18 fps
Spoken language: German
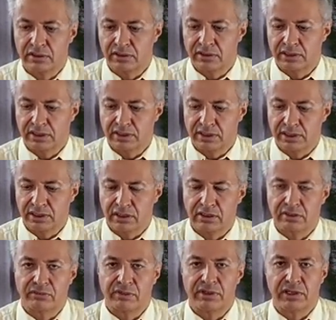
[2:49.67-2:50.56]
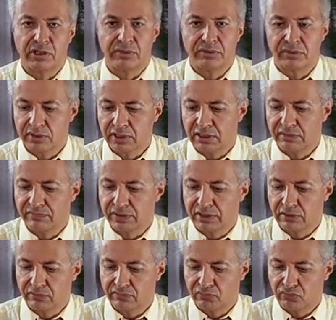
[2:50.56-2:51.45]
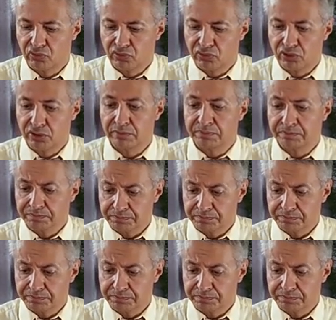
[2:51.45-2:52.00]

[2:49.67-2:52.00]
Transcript: der Jahre 2000 entwickelt wurde.